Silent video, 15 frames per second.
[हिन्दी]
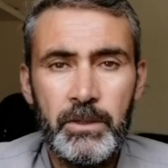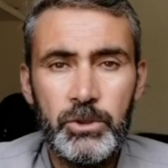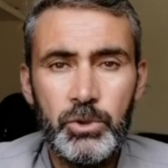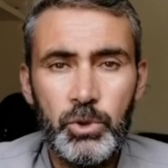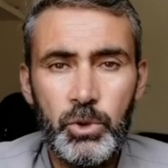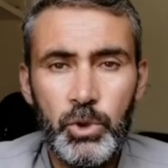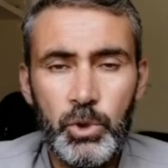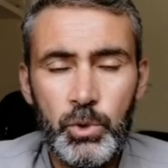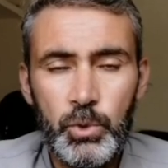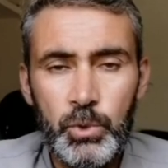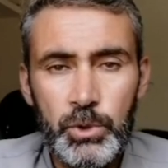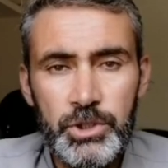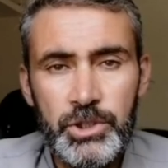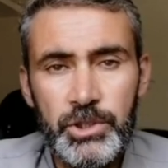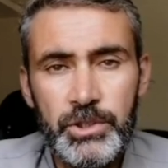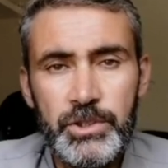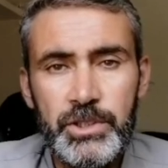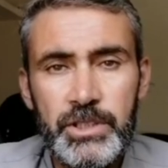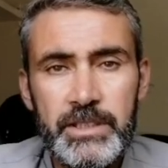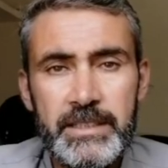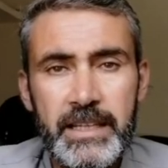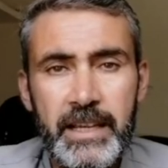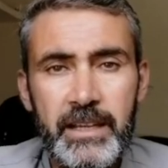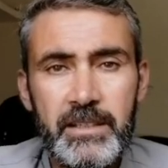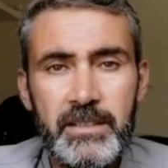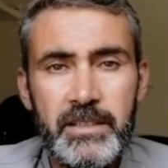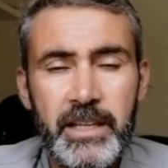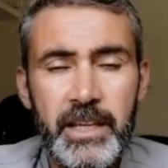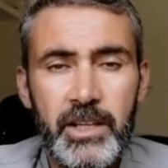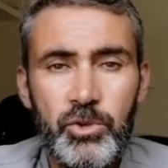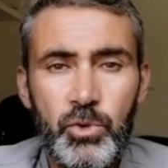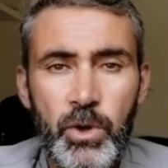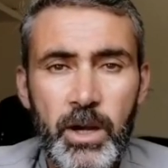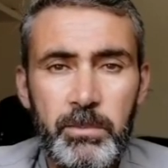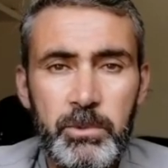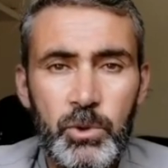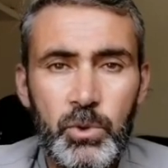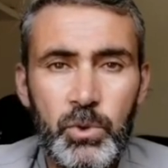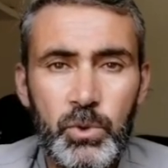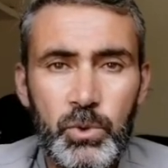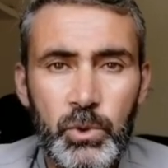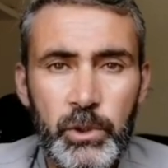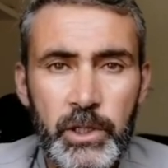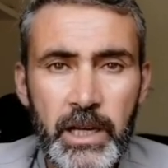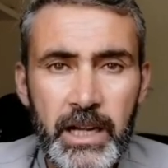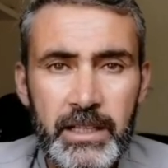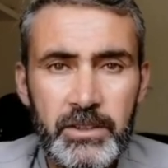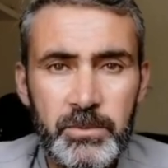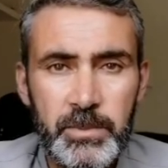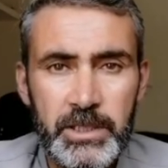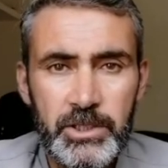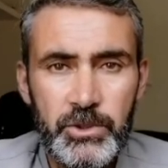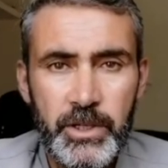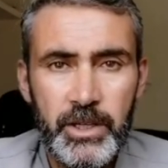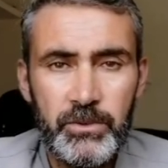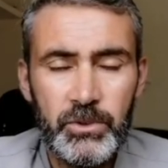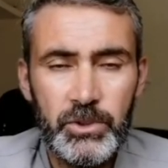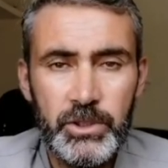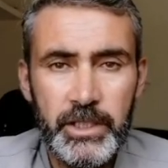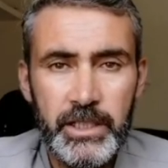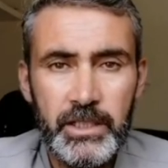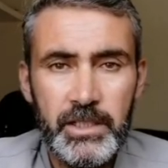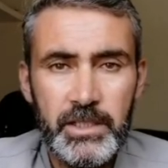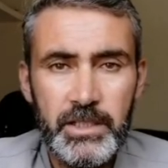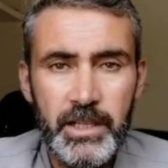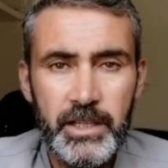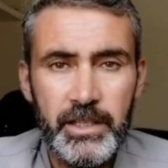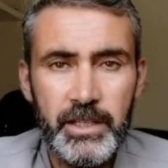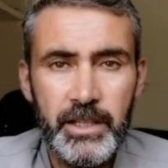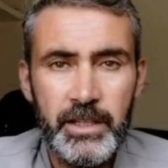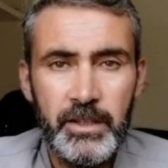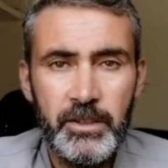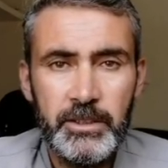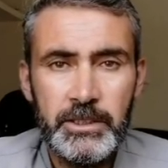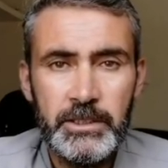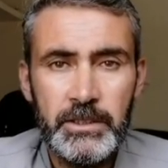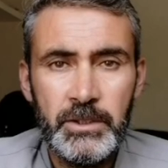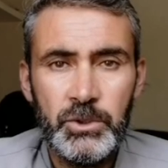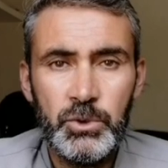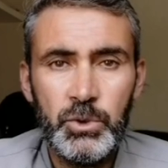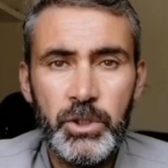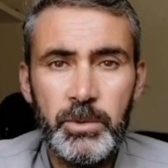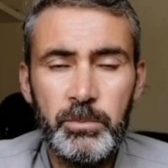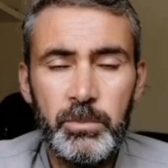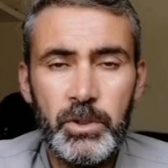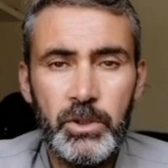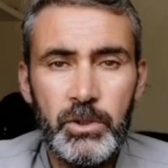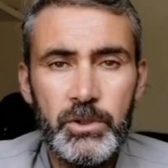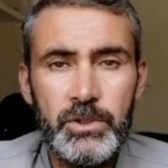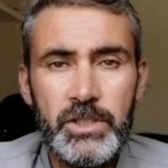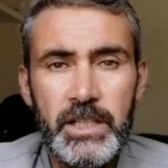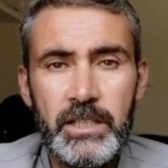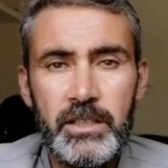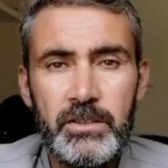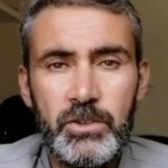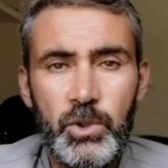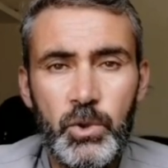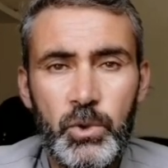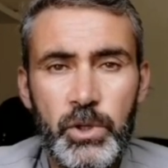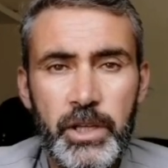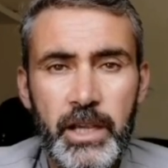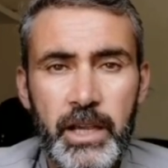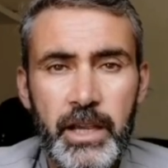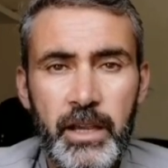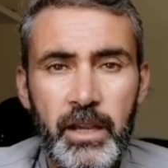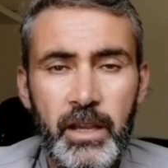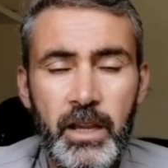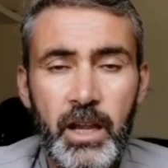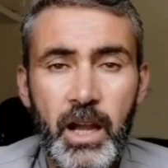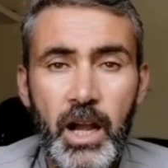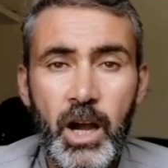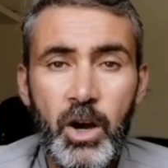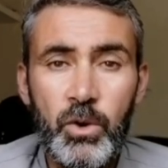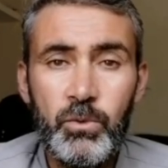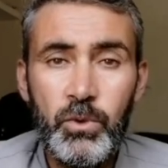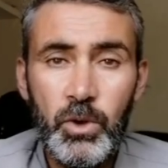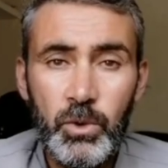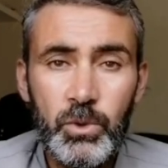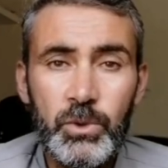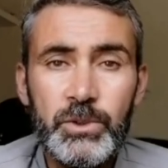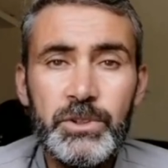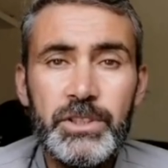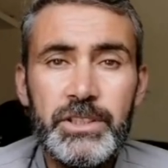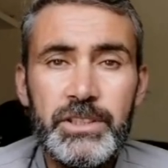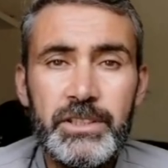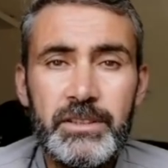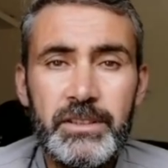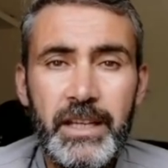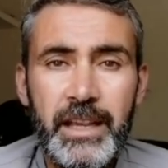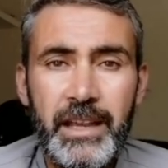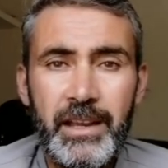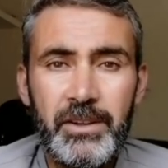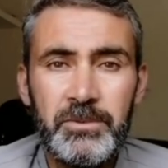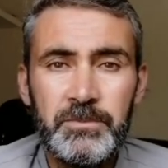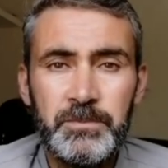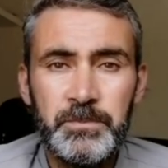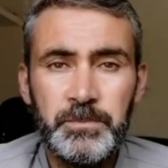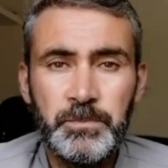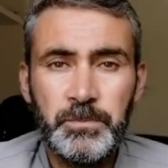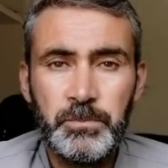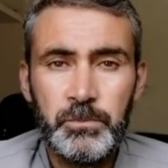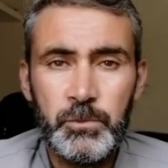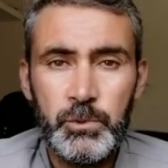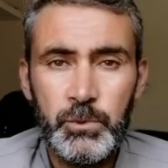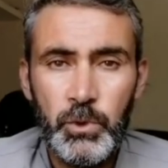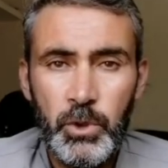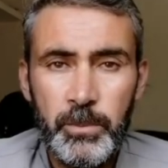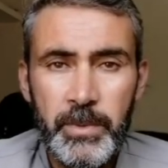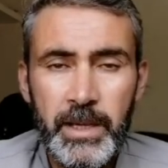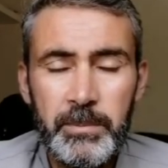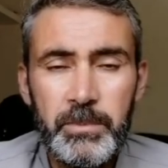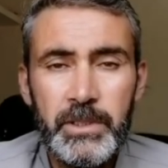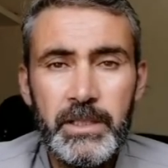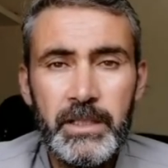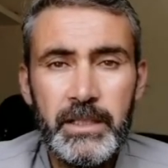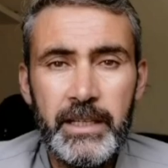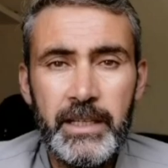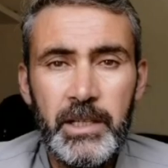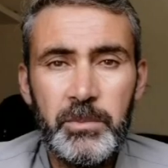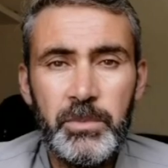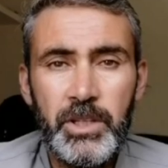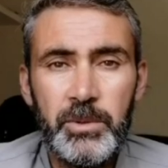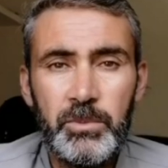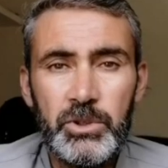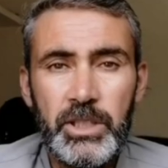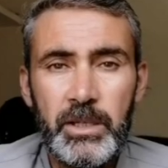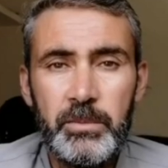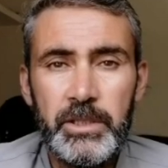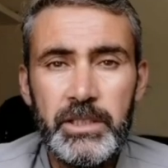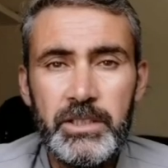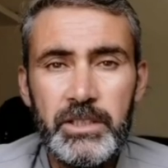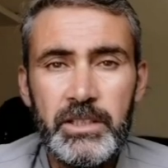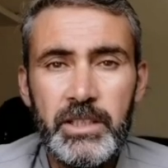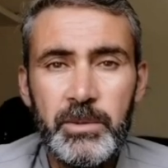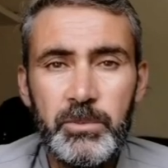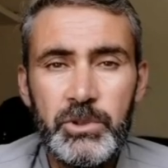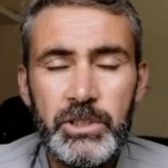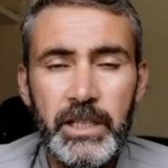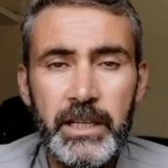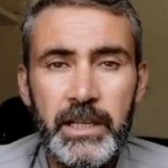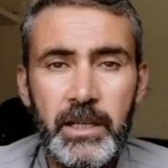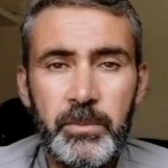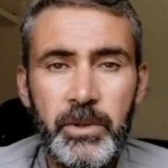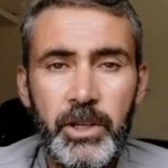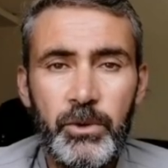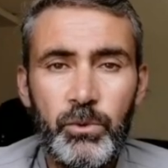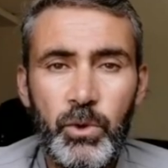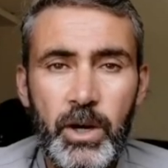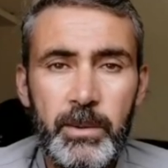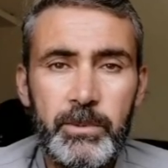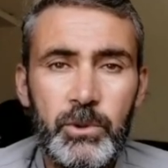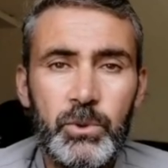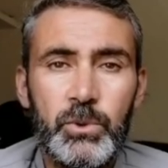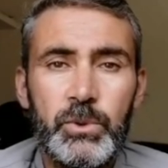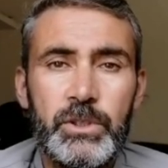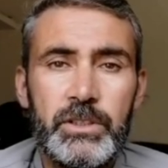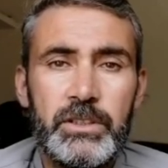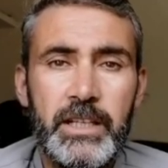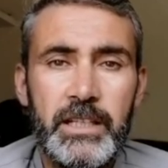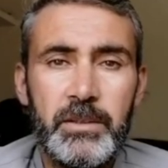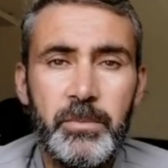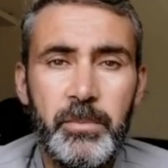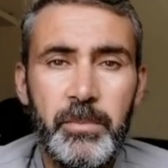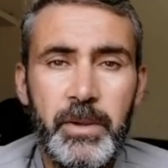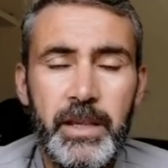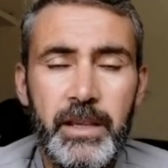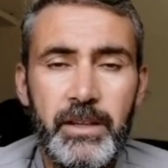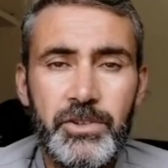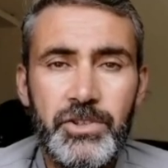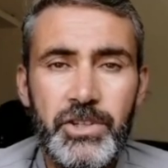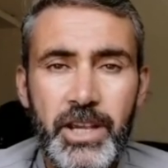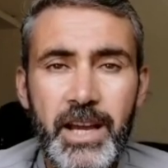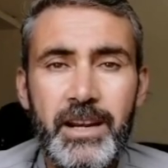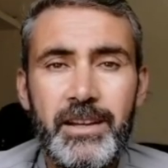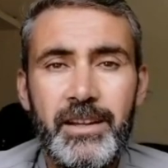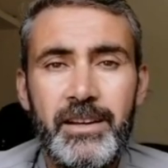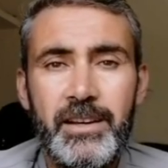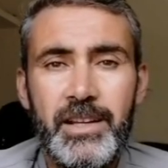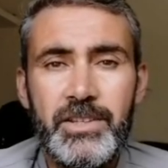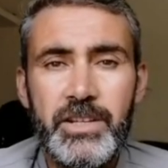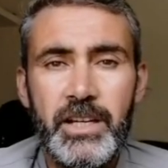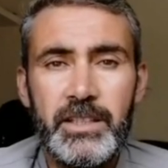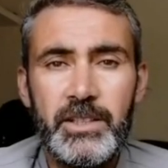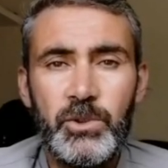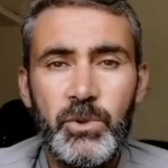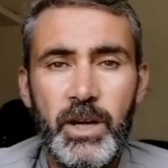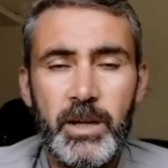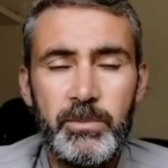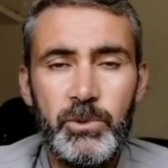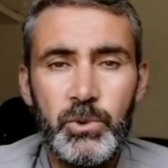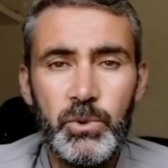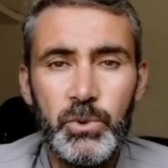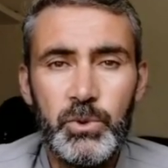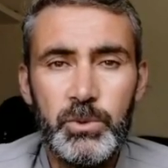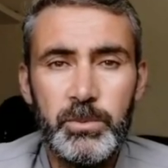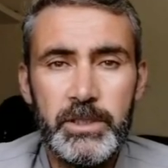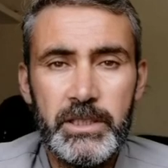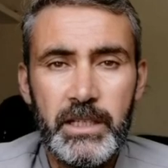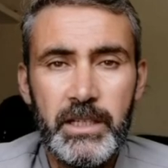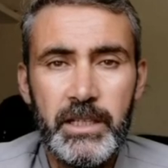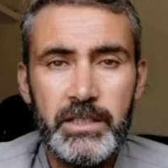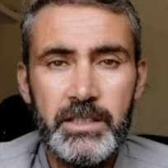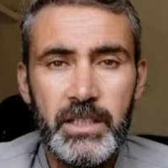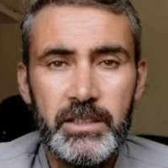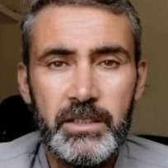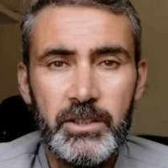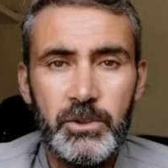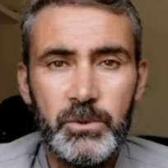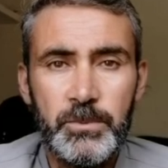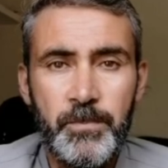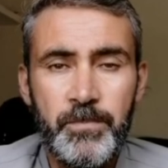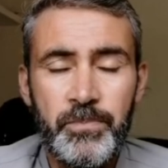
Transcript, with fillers: तो कुछ चीज़ें ऐसी हैं जो आप लोगों को लाजमन जो है वो देखनी चाहिए जो कि बहुत ज़्यादा ज़रूरी है और वो कौन सी चीज़ें हैं वो मैं अपने इलम के मुताबिक जितना मुझे इलम है वो आप लोगों के साथ मैं शेयर करना चाहता हूँ और आप लोगों को बताना चाहता हूँ